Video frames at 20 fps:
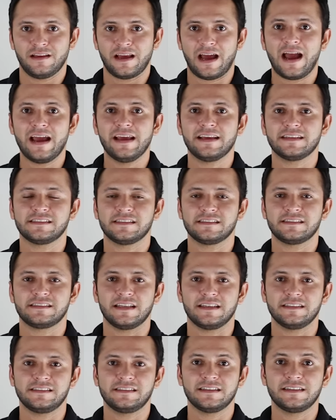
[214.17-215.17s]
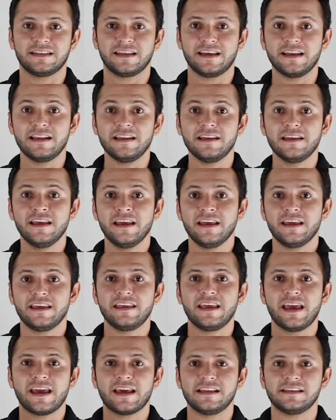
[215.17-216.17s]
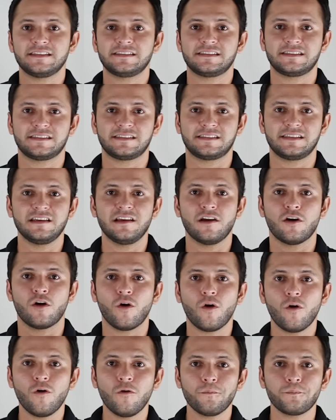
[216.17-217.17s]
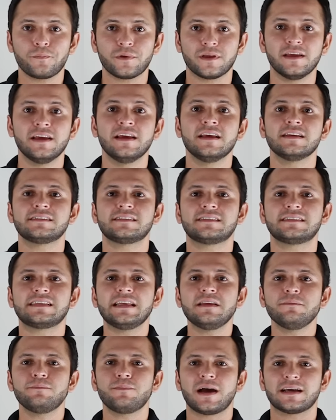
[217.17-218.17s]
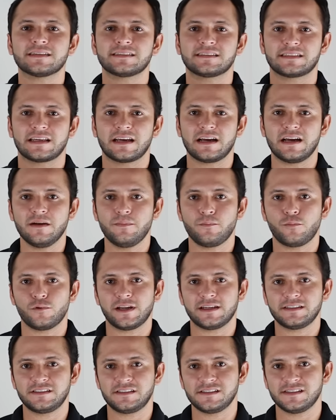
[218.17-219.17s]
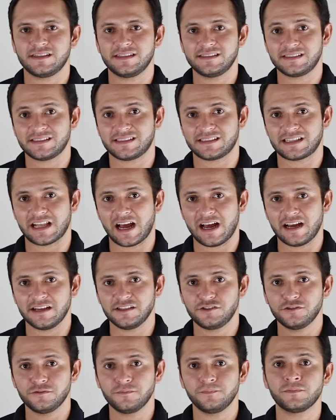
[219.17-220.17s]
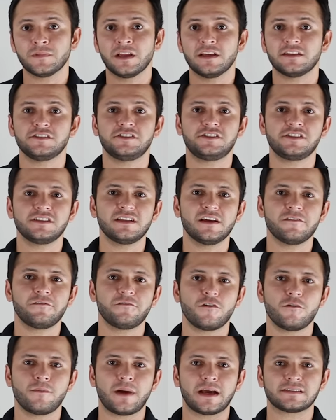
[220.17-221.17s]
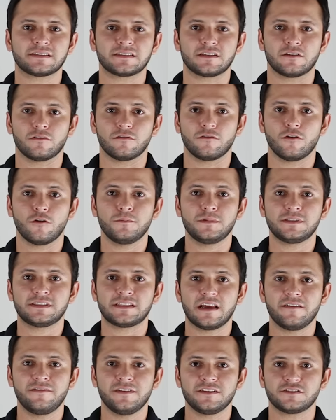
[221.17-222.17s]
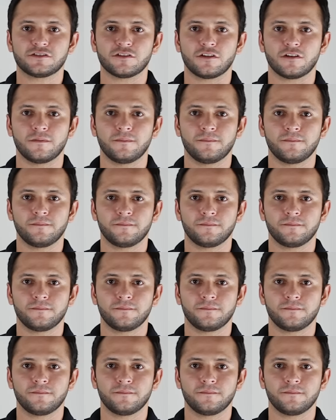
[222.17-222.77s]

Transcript: a resistência dele e ele se rompe sem passar por este estágio de deformação. Observem só.